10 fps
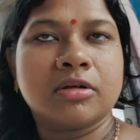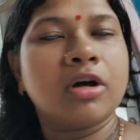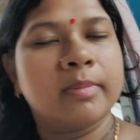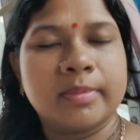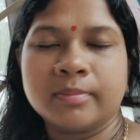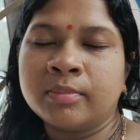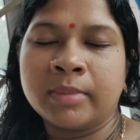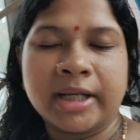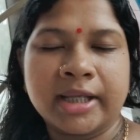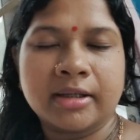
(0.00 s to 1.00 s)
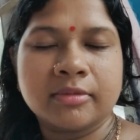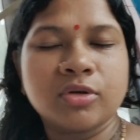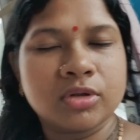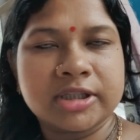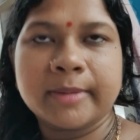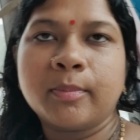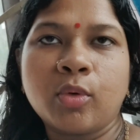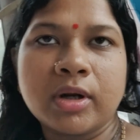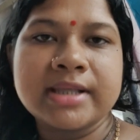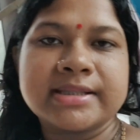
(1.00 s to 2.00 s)
গল্প মানে গ্রন্থে
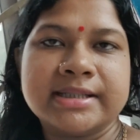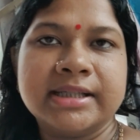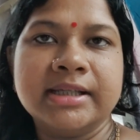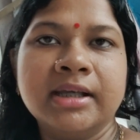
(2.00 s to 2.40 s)
পড়েছি